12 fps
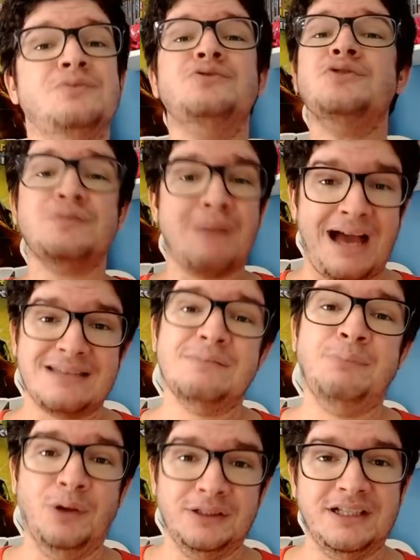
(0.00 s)
um dos mais
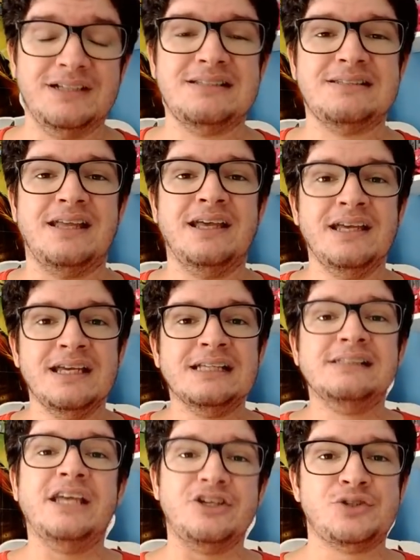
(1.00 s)
importantes, né,
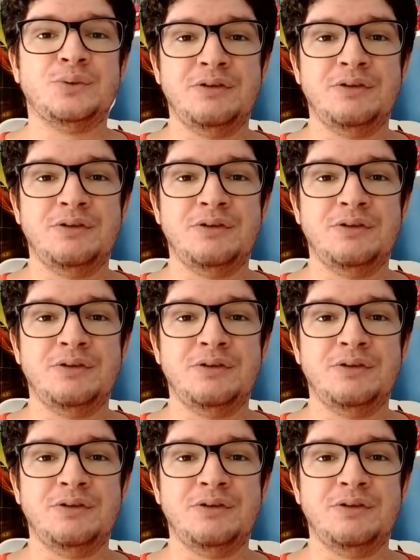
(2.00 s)
deste